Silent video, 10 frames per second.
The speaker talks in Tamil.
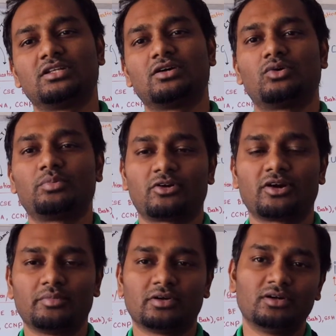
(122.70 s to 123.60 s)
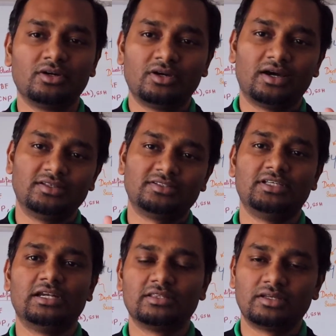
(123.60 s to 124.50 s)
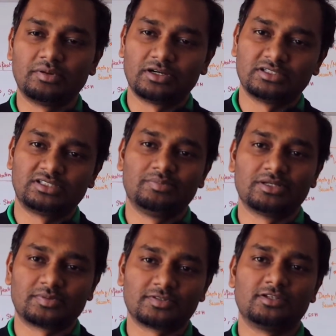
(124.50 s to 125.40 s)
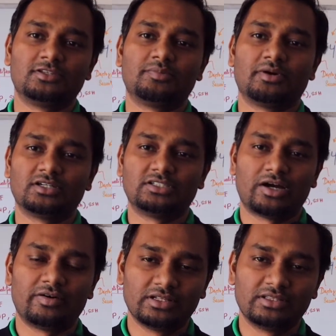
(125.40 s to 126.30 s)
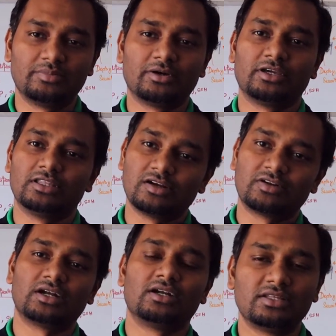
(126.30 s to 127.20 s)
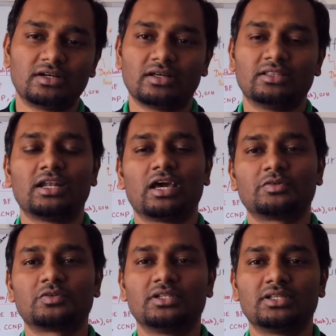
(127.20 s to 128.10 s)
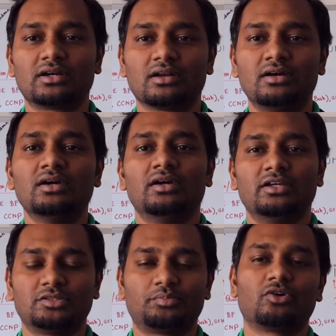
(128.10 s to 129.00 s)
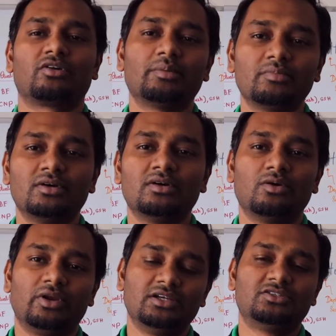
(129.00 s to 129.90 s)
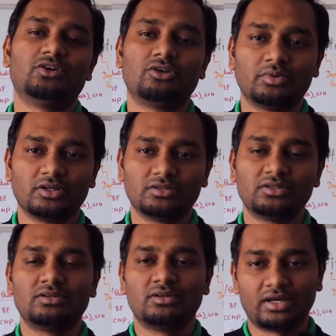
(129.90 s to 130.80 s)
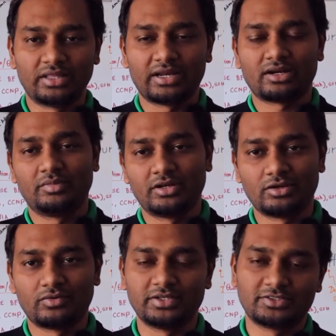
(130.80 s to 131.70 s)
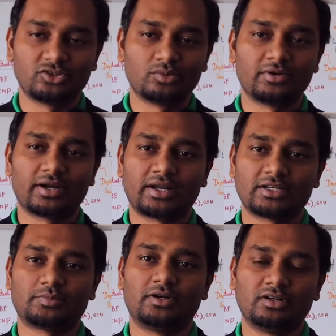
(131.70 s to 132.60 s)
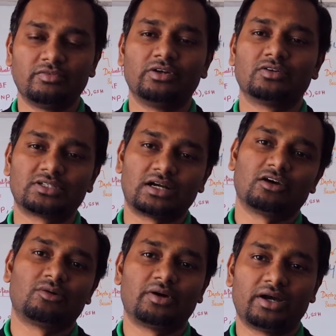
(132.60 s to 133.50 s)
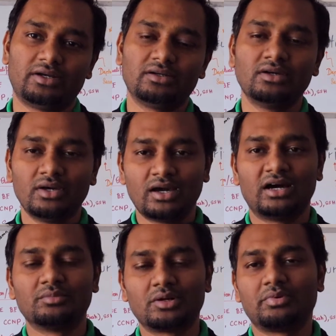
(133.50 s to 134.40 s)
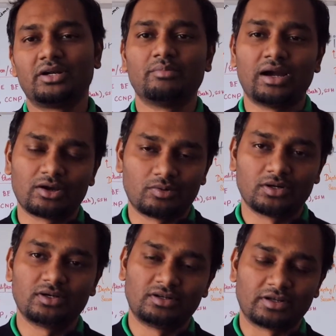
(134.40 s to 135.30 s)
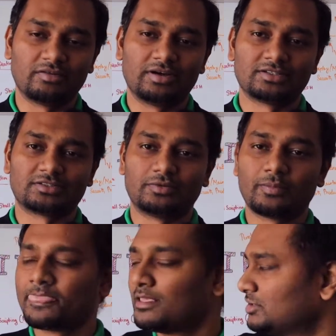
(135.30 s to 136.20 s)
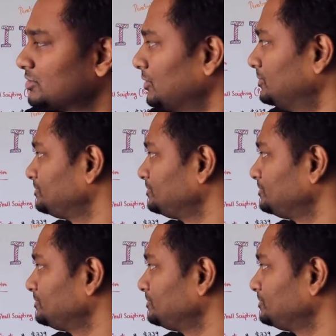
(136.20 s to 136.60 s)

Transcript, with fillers: சின்னதாக ஒரு ப்ரோக்ராமுங்க அது சியில் எழுதியிருப்பாங்க சி ப்ளஸ் ப்ளஸ் எழுதியிருப்பாங்க ஜாவால் எழுதியிருப்பாங்க எதில் வேணாலும் எழுதிருக்கலாம் எந்த லாங்குவேஜ் வேணாலும் எழுதிருக்கலாம் இட்ஸ் அ ப்ரோக்ராம் ஒரு எக்ஸிக்யூட்டிவ் அது அது ஏற்கனவே இருக்கிற ஒரு எக்ஸிக்யூட்டிவ் அட்டாச் பண்ணிட்டு விண்டோ ஸ்டார்ட் ஆகிறப்ப ஆகிட்டு அதுக்கப்புறம் பின்னாடி பேக்ரவுண்டில் நிறைய வேலை செய்யும் ஸோ